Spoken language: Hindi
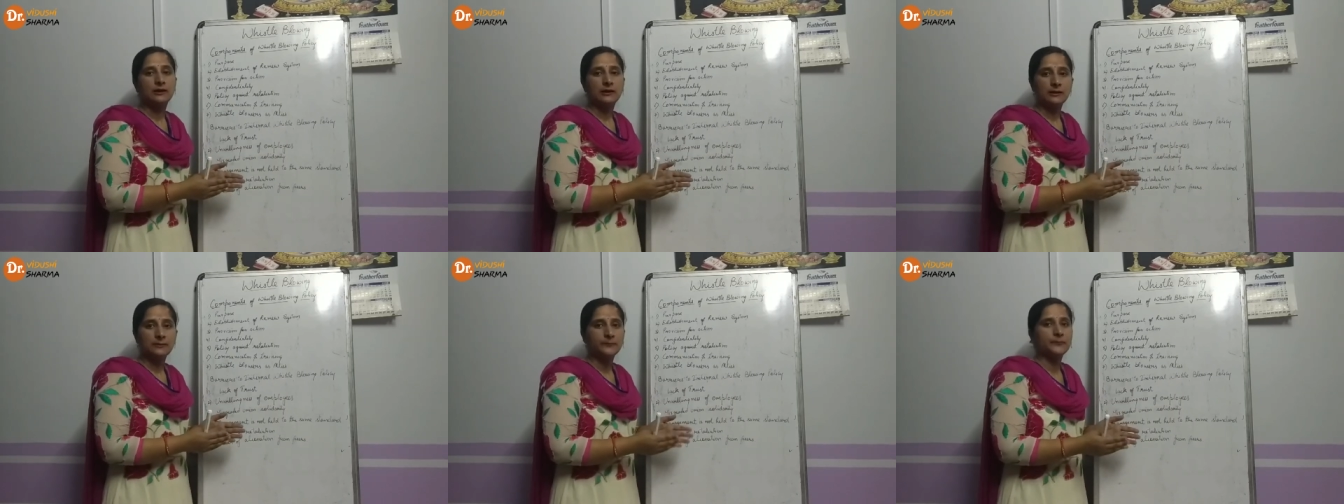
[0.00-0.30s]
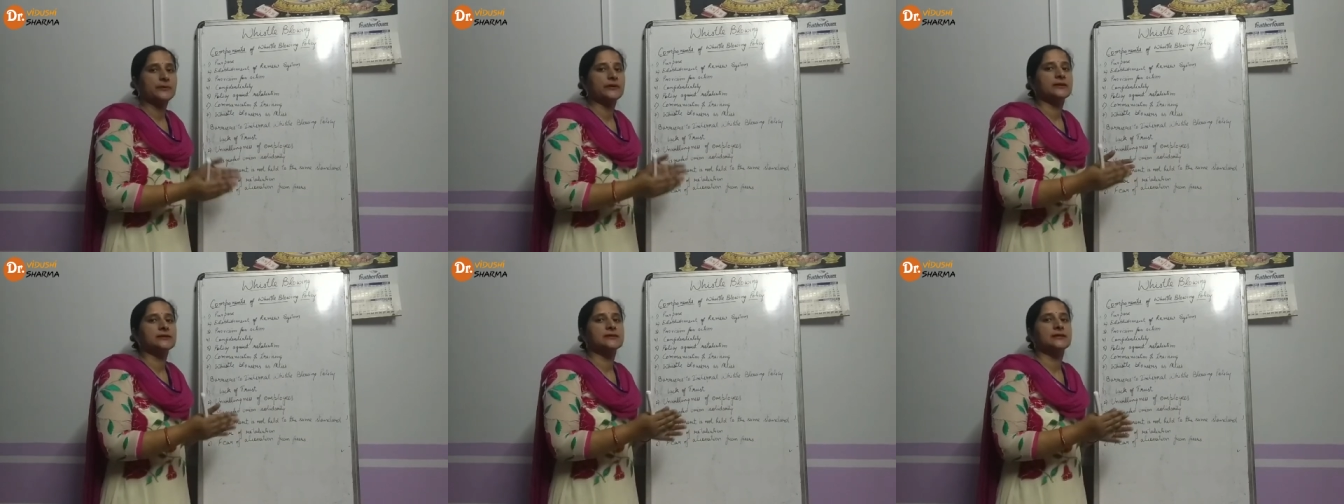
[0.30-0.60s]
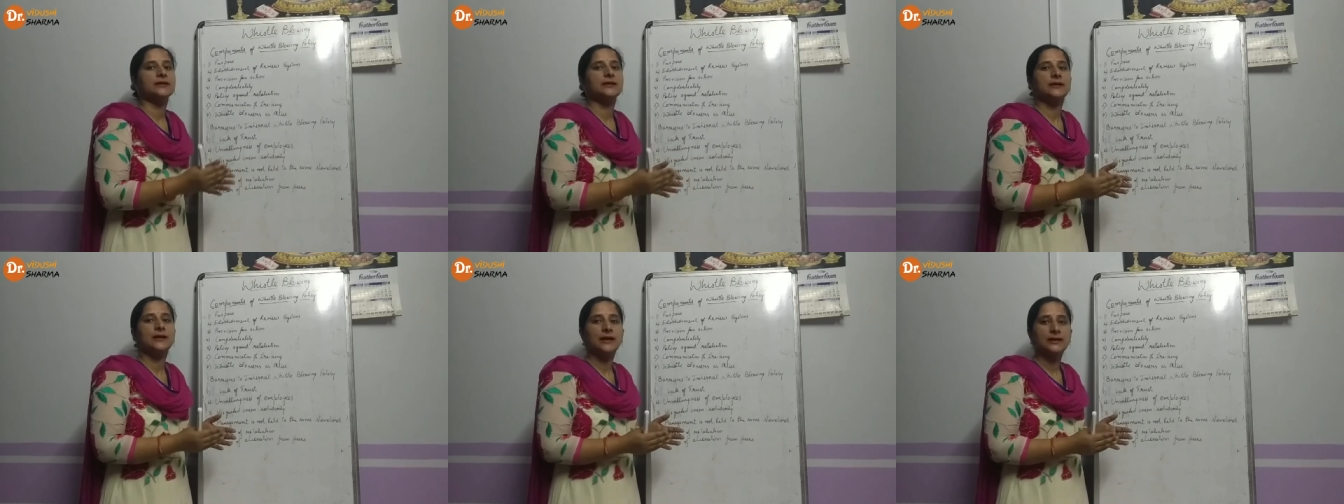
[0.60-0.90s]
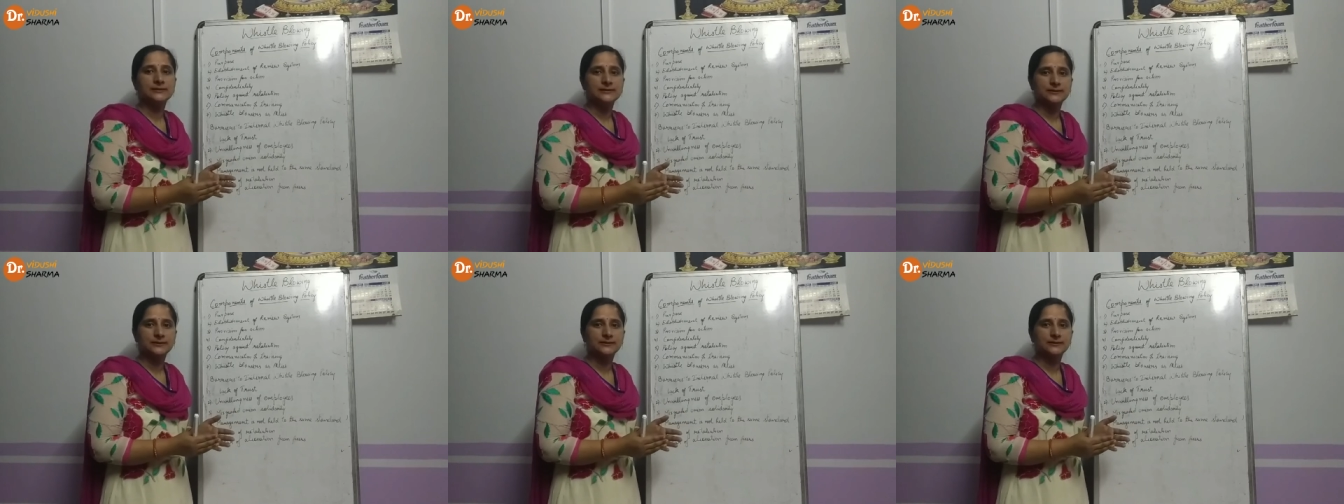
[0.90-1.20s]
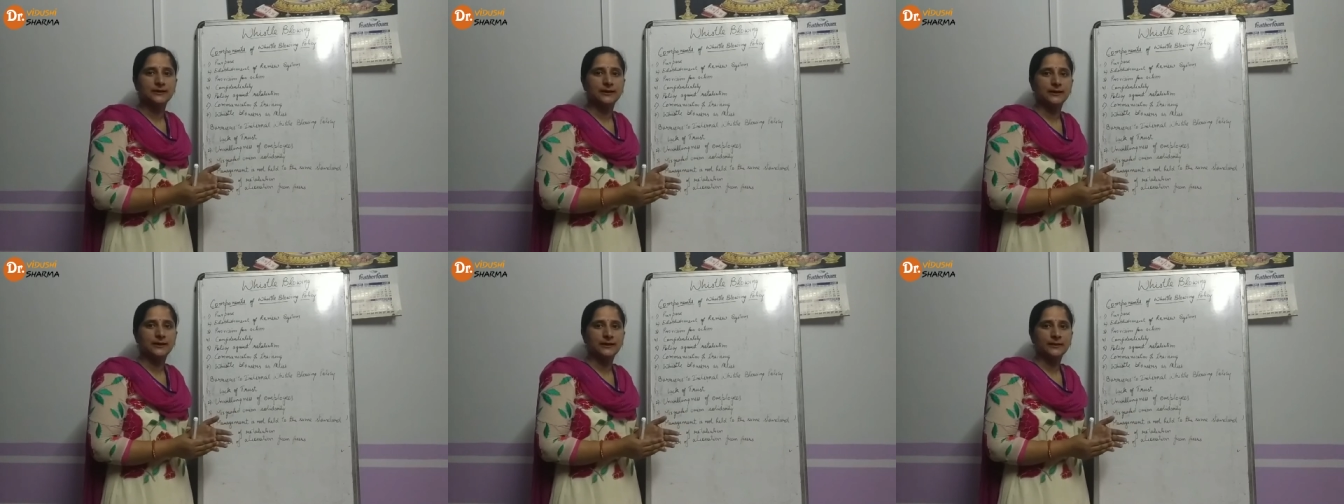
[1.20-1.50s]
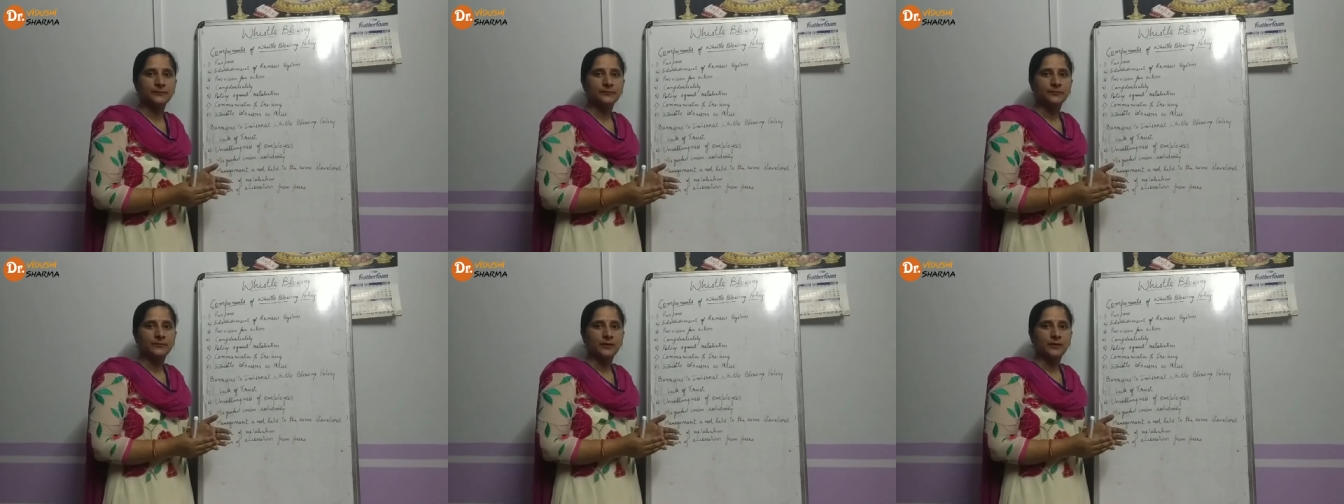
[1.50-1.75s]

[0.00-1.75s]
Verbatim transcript: कंपनी से निकाल सकता है